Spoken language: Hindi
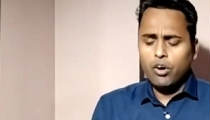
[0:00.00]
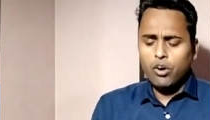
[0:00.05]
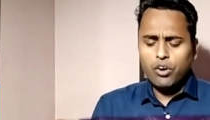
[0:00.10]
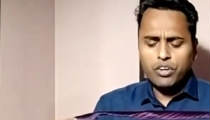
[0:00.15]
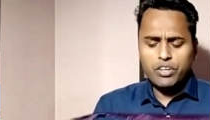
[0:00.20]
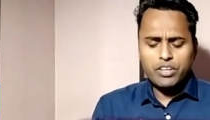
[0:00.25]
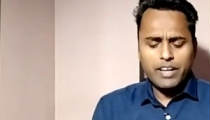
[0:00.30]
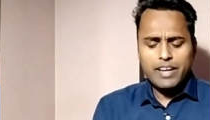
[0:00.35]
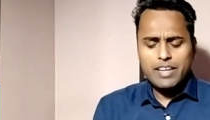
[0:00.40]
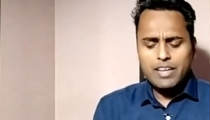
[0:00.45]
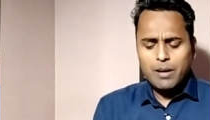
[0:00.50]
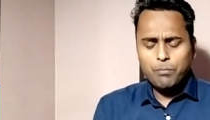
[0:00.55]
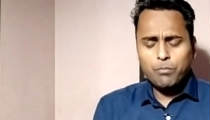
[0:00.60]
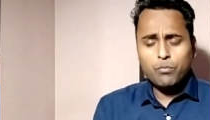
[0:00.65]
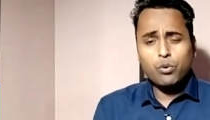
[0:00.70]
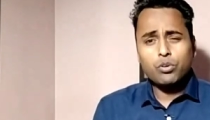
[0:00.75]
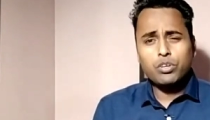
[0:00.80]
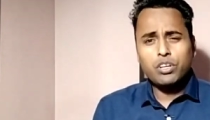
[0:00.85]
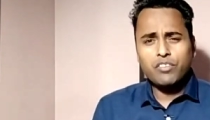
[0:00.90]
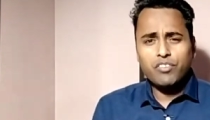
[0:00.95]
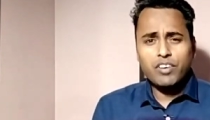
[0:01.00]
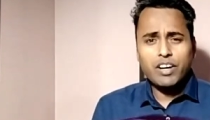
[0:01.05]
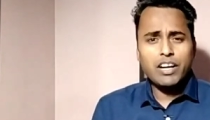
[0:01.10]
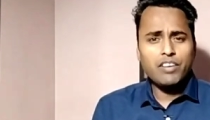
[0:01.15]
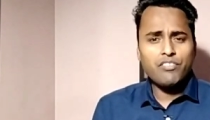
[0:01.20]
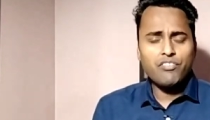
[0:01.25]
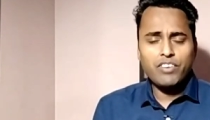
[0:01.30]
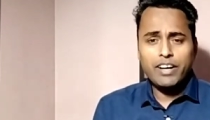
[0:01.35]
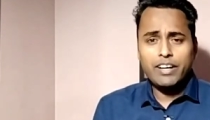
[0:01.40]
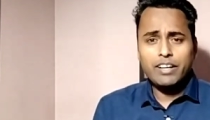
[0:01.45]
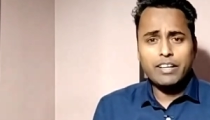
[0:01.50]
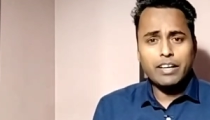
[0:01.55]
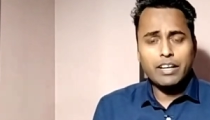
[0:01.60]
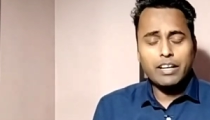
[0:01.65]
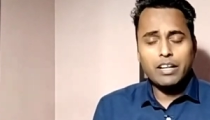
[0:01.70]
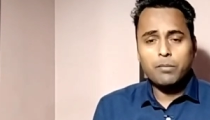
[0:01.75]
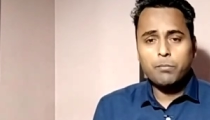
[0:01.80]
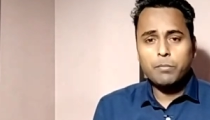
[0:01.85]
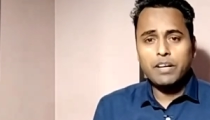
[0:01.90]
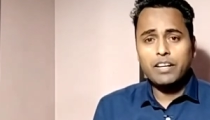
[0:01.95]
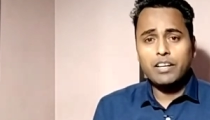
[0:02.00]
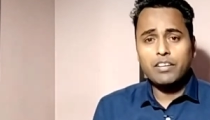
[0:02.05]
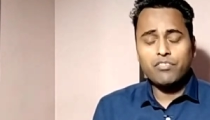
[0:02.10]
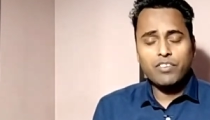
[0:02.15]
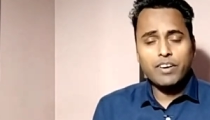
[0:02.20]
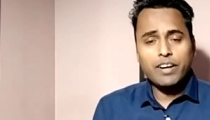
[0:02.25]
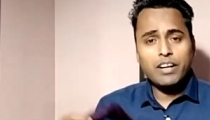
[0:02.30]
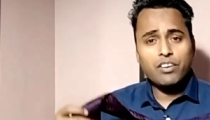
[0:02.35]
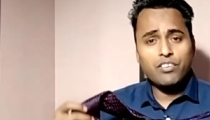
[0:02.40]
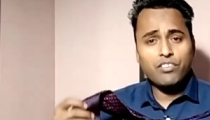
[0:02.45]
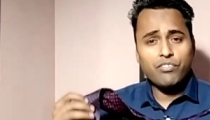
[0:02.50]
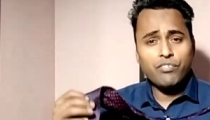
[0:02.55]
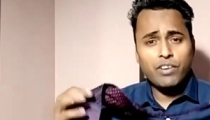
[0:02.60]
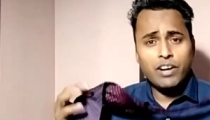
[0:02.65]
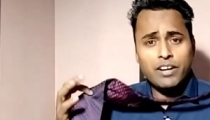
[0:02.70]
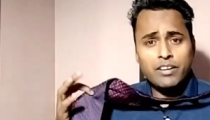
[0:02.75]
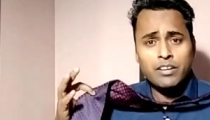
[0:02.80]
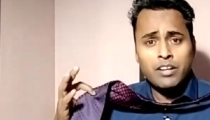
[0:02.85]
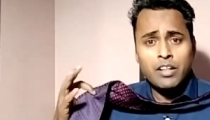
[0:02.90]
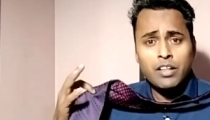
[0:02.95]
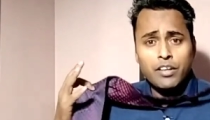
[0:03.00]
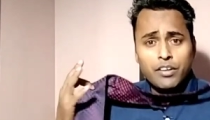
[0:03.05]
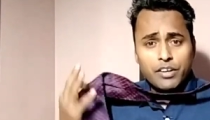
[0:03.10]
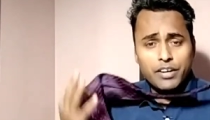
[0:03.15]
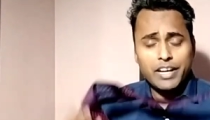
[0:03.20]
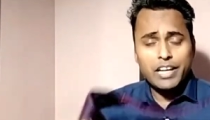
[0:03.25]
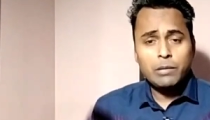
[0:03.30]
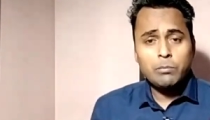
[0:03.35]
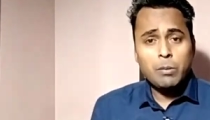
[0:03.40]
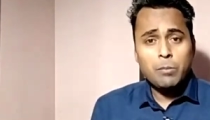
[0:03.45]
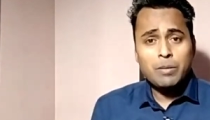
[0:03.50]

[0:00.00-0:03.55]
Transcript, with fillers: और टाई आपको डिफरेंट डिफरेंट कलर में डिफरेंट डिफरेंट रेट में